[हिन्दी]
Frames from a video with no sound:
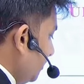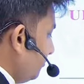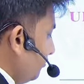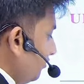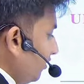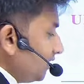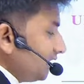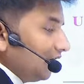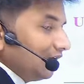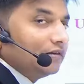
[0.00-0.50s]

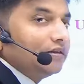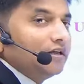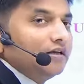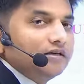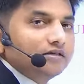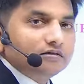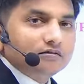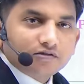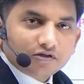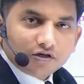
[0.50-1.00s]

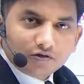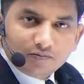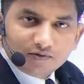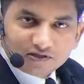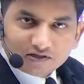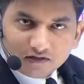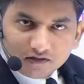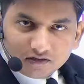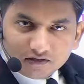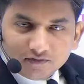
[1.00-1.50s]
2023 24
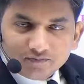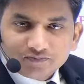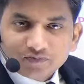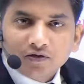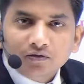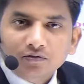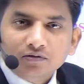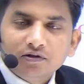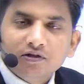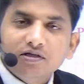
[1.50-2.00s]
तक
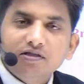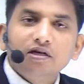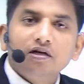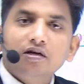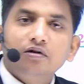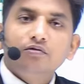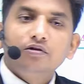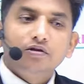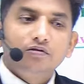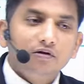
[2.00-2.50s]
29
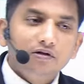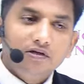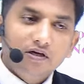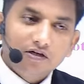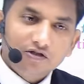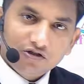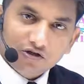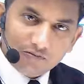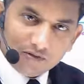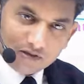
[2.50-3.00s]
जनवरी
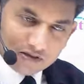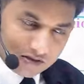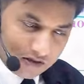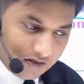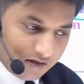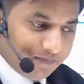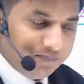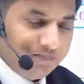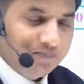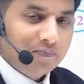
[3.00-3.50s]
2024
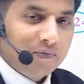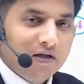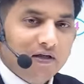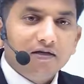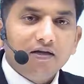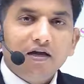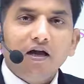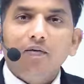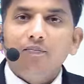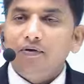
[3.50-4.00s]
तक
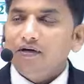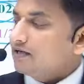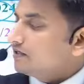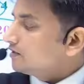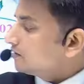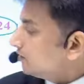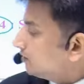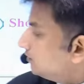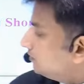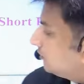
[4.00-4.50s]
ये
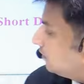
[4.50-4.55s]
अप्लीकेशन